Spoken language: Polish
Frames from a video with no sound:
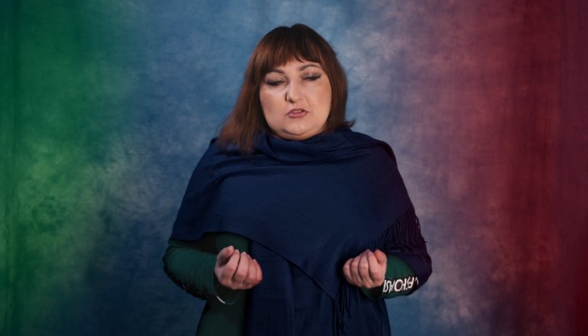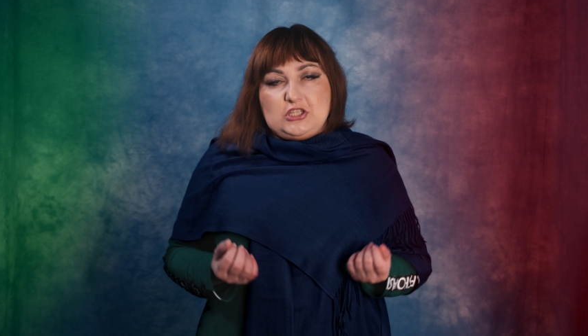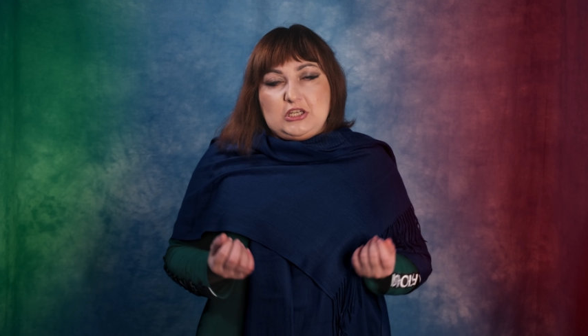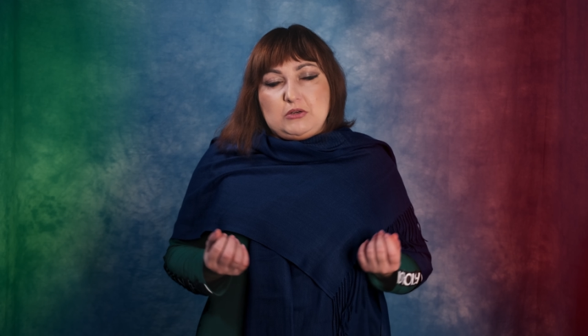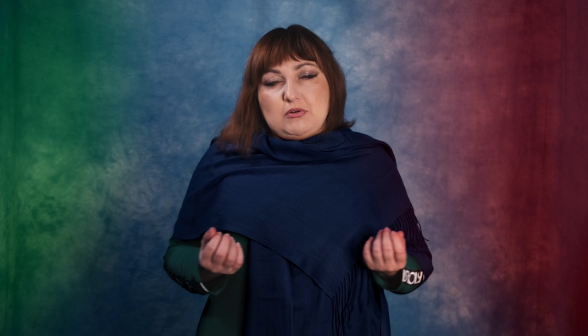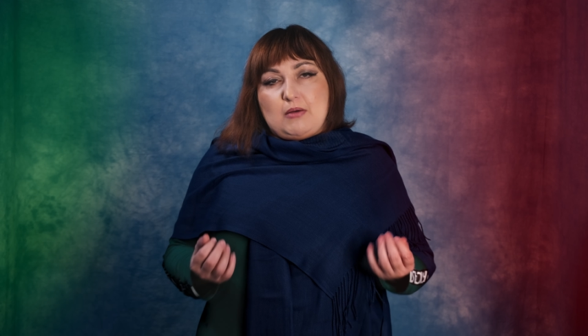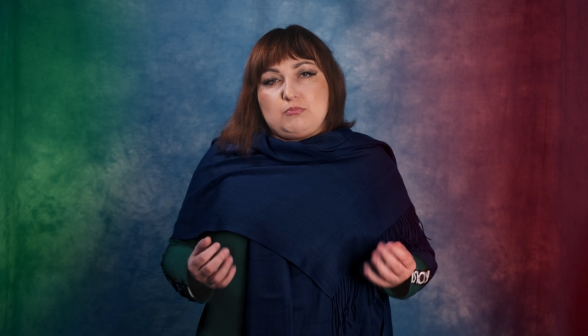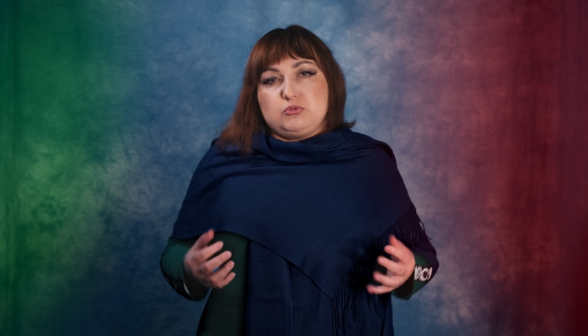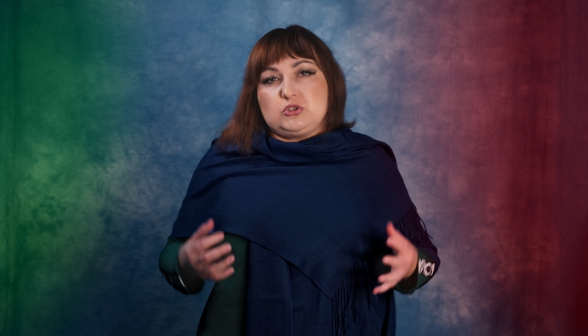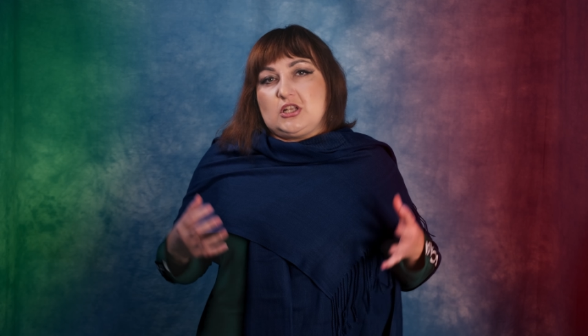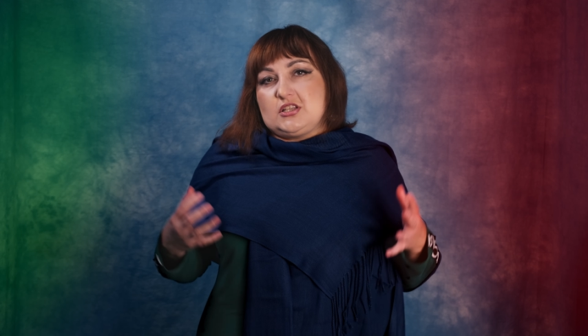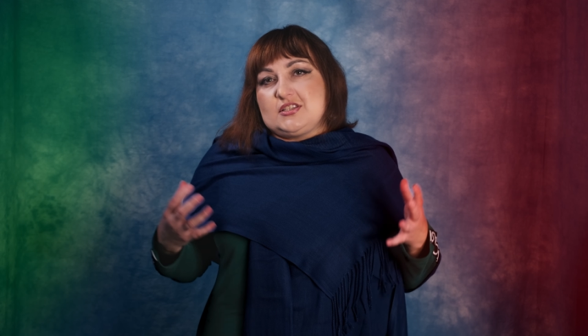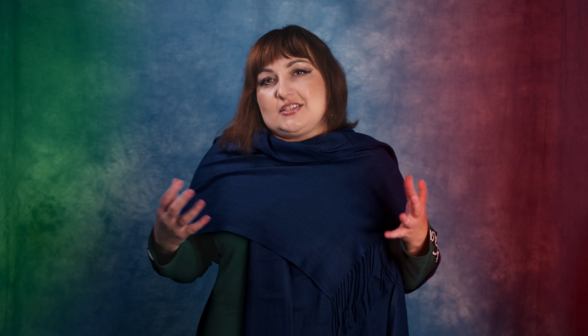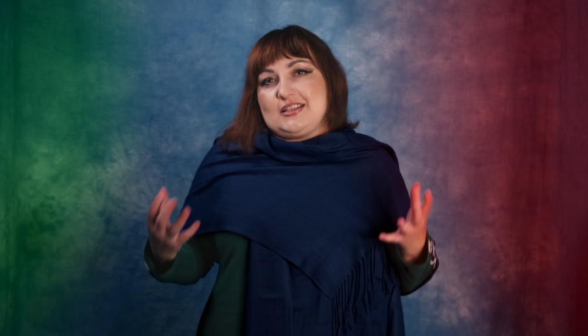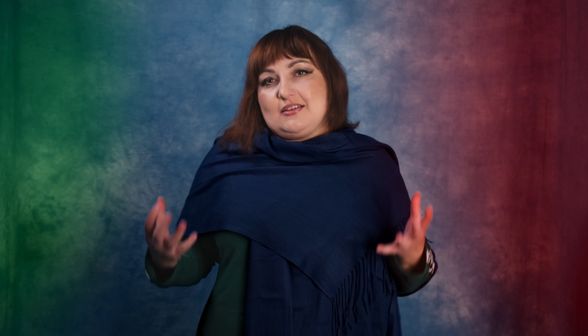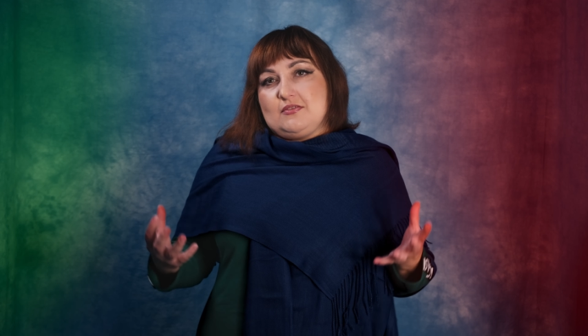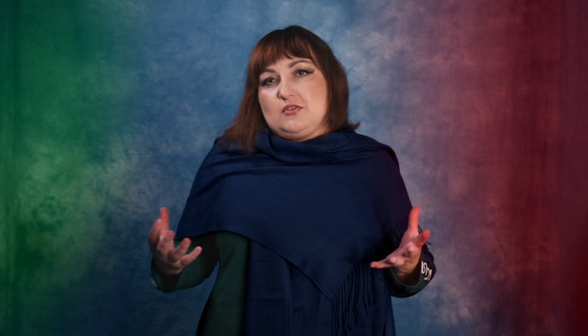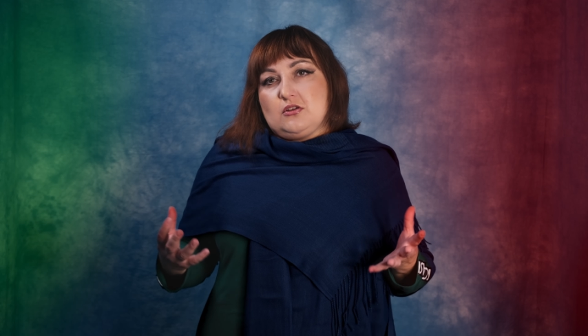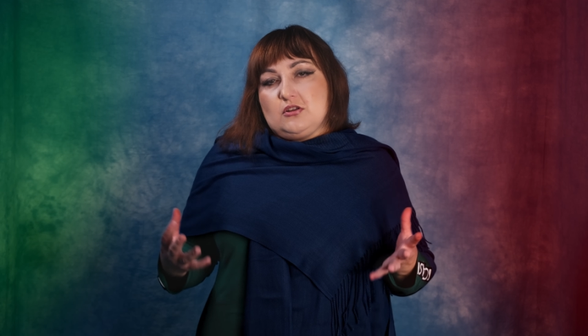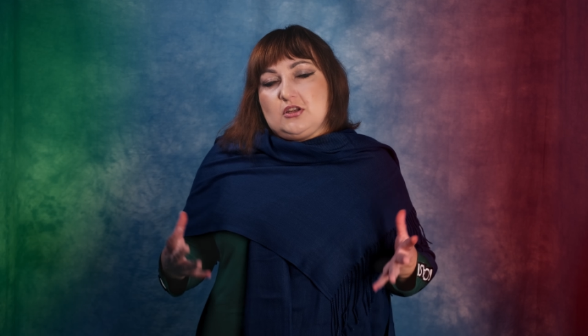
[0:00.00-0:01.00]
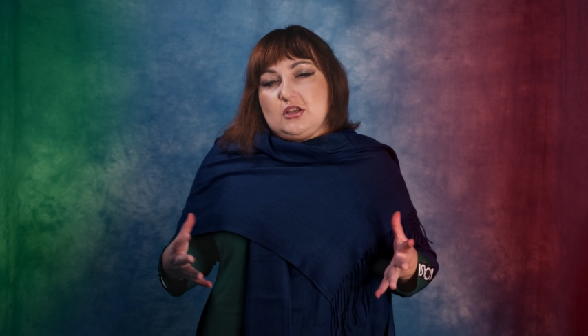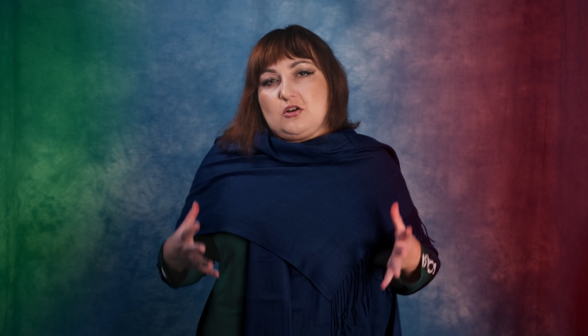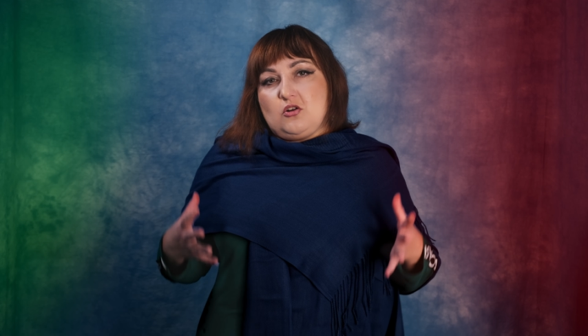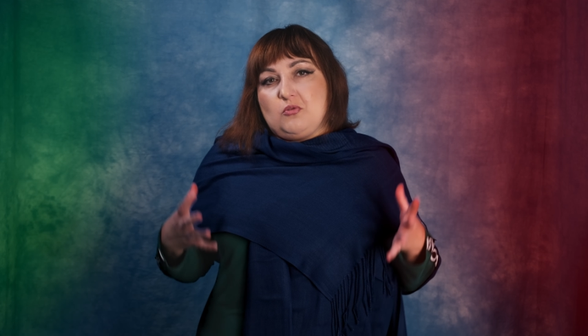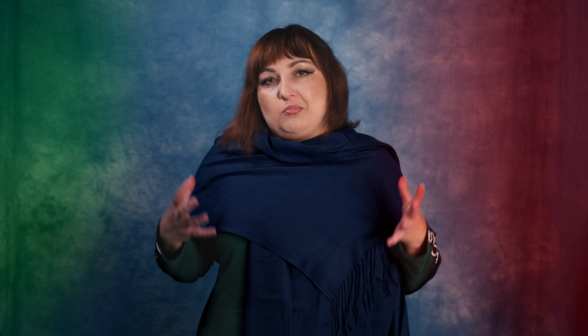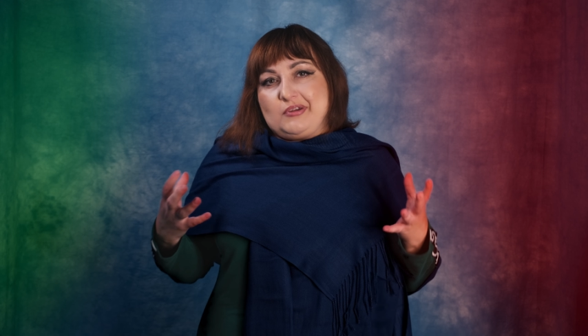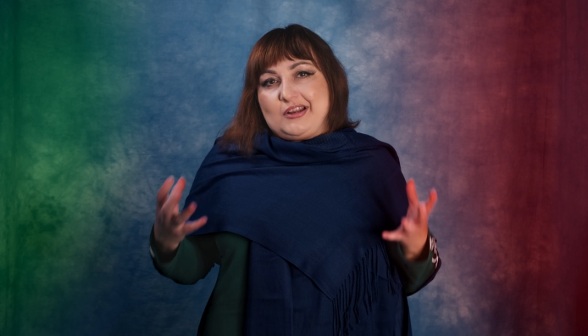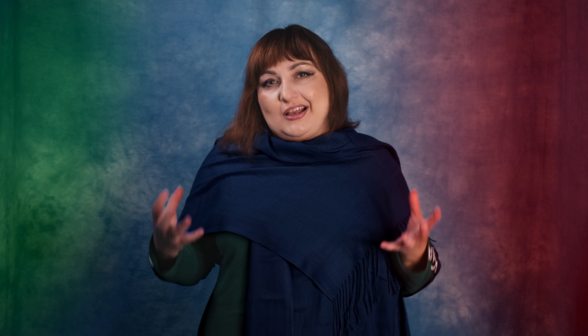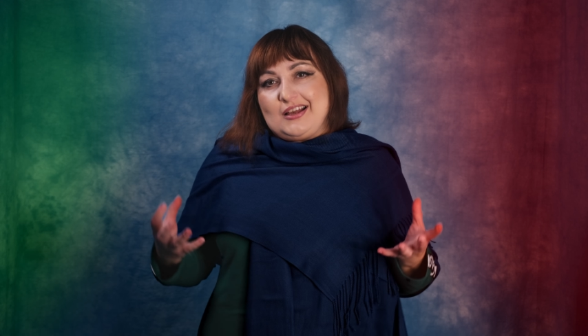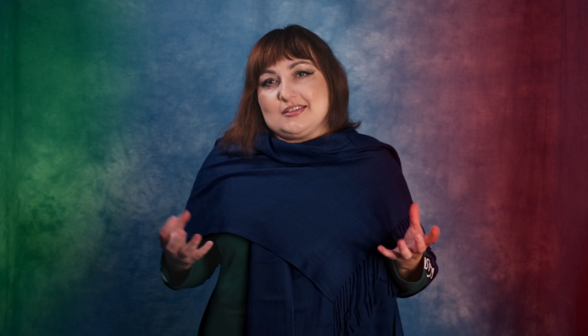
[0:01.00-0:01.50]
dzieła przedstawione
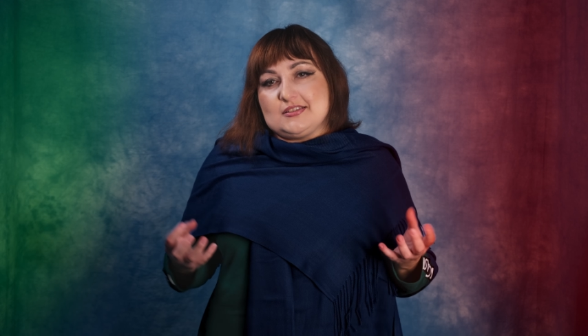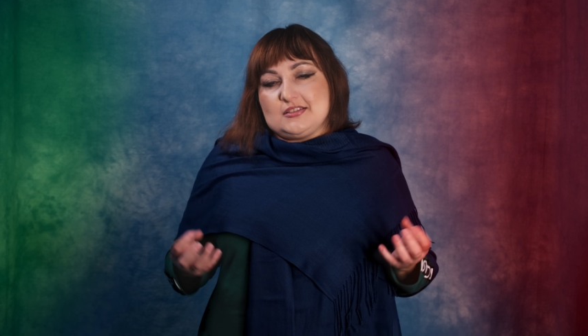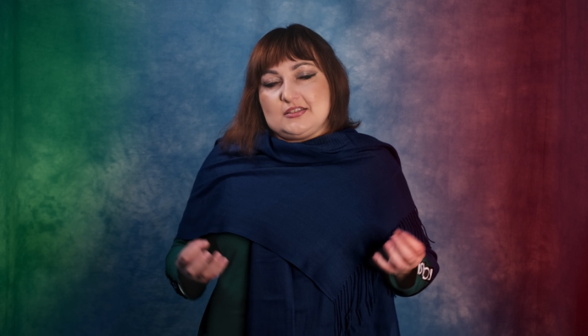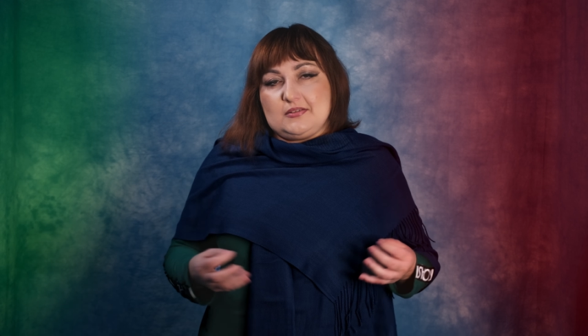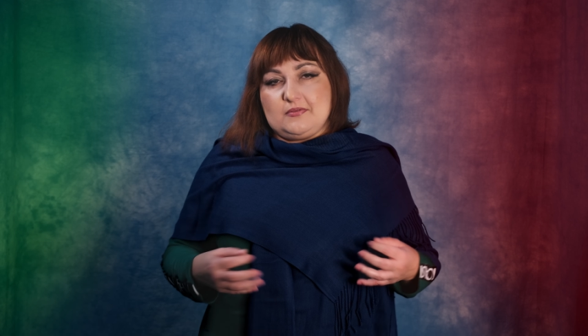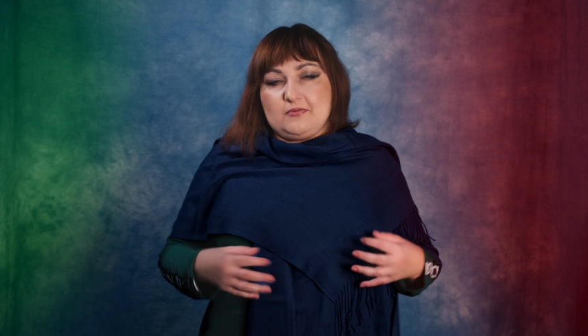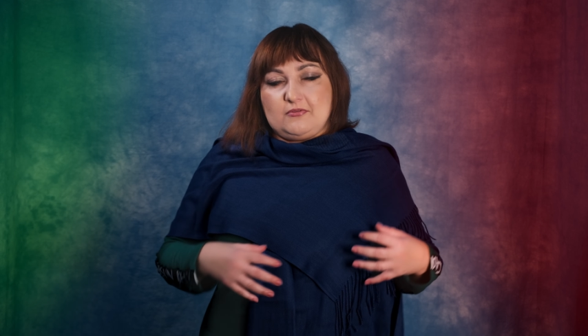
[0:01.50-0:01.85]
obrazy